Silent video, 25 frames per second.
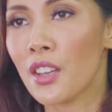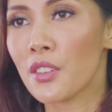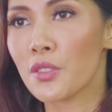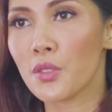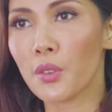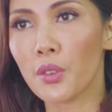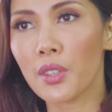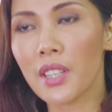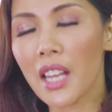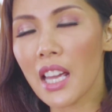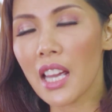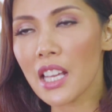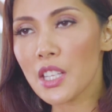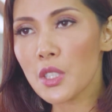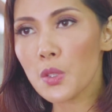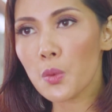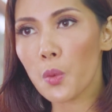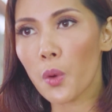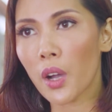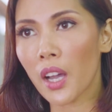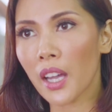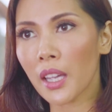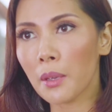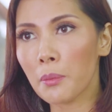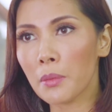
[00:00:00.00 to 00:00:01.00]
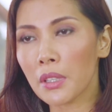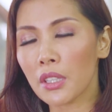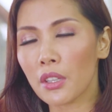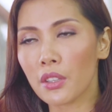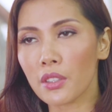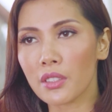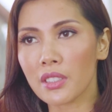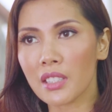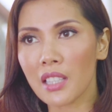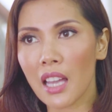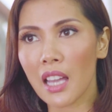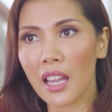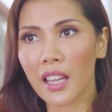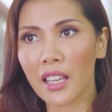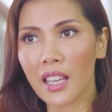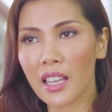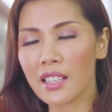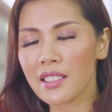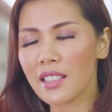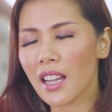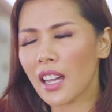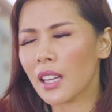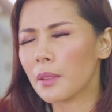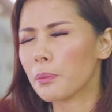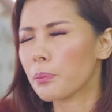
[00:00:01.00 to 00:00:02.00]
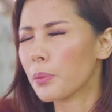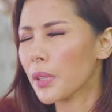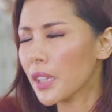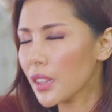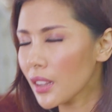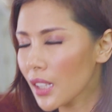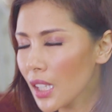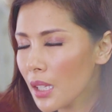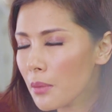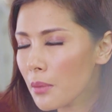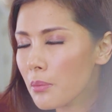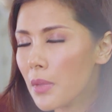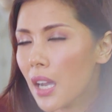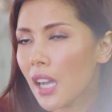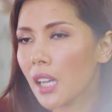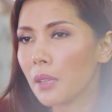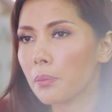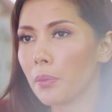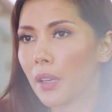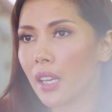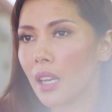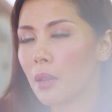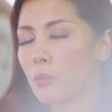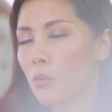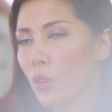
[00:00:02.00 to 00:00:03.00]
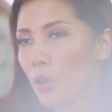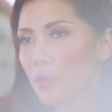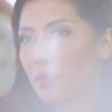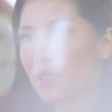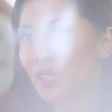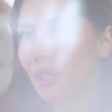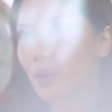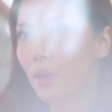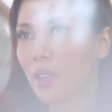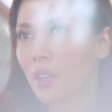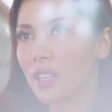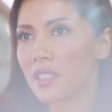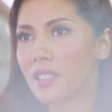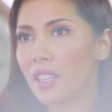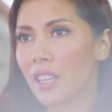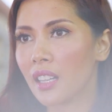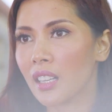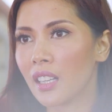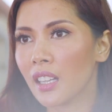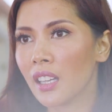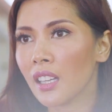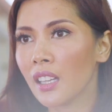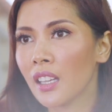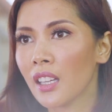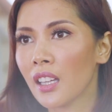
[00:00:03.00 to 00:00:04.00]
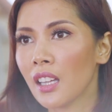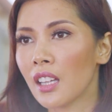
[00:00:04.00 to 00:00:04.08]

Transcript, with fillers: So that's why menurut saya sangat penting banget para moms di luar sana